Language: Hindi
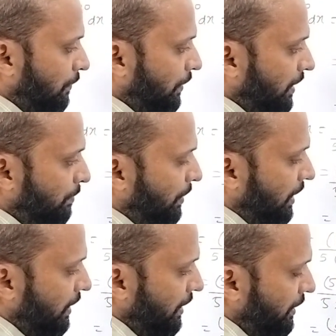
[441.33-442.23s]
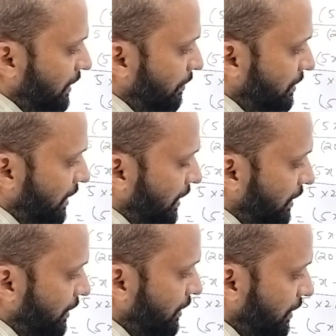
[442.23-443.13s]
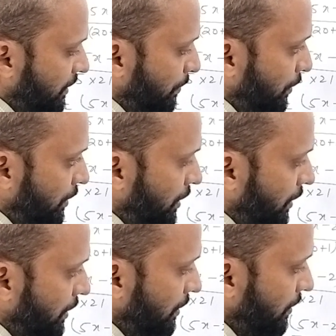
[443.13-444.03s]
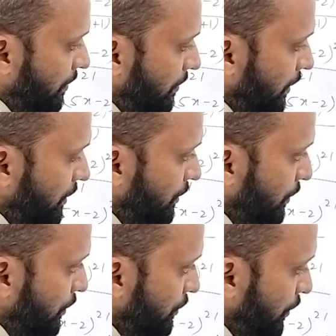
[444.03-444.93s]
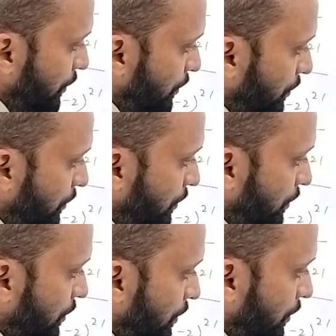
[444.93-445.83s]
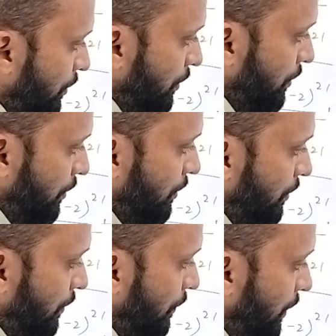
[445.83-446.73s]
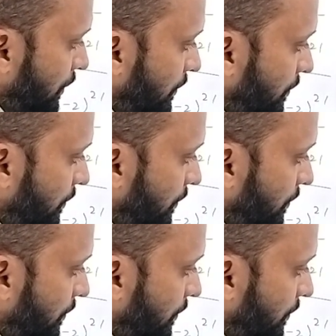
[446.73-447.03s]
फाइव बाहर लेंगे ये बन जाएगा डी एक्स अपॉन डी टी माइनस ज़ीरो इज इक्वल टू वन